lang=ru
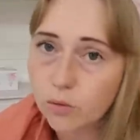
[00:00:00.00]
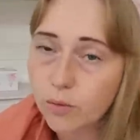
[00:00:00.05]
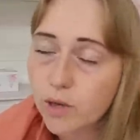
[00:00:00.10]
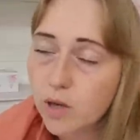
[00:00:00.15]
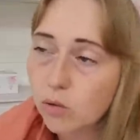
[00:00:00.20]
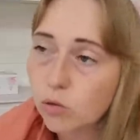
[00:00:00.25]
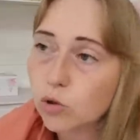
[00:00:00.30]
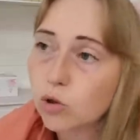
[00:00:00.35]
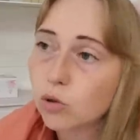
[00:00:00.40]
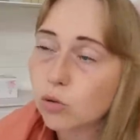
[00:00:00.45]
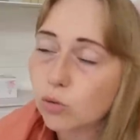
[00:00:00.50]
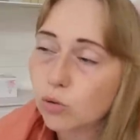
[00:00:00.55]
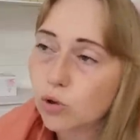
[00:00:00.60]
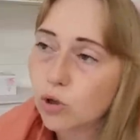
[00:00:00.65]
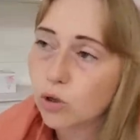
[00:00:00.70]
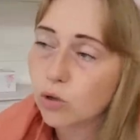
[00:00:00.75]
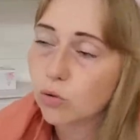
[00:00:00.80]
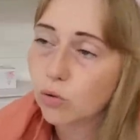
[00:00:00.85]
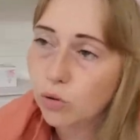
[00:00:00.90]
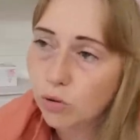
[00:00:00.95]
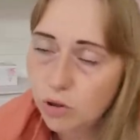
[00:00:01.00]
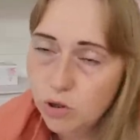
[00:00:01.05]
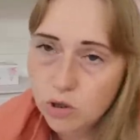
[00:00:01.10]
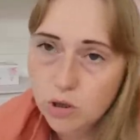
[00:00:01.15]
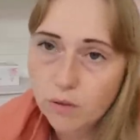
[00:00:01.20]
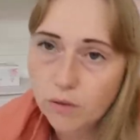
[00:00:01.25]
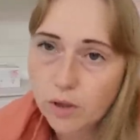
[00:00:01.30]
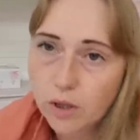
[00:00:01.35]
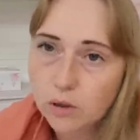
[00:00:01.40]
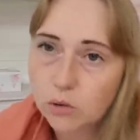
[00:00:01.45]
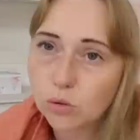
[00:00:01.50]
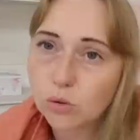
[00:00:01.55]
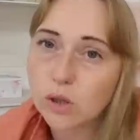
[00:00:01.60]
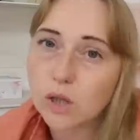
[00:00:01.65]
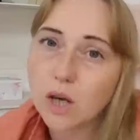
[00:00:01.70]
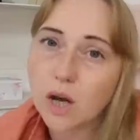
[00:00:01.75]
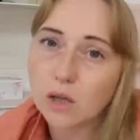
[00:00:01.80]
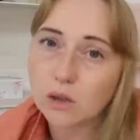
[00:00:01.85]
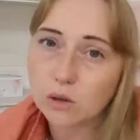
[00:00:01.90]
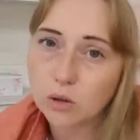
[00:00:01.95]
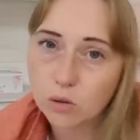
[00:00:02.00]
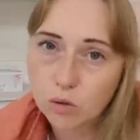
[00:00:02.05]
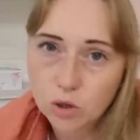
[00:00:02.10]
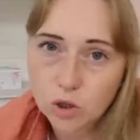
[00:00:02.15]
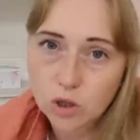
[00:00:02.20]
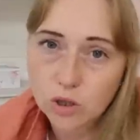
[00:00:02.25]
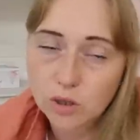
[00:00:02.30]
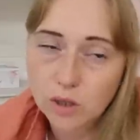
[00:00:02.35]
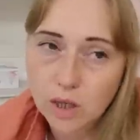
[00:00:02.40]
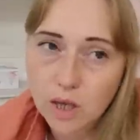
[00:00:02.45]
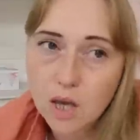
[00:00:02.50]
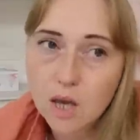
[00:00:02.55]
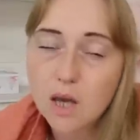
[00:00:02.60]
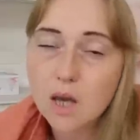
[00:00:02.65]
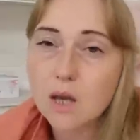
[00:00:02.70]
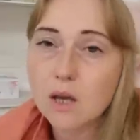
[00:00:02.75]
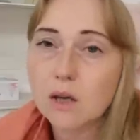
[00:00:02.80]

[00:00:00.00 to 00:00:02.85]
У меня уже куча кулечков, которые отложены,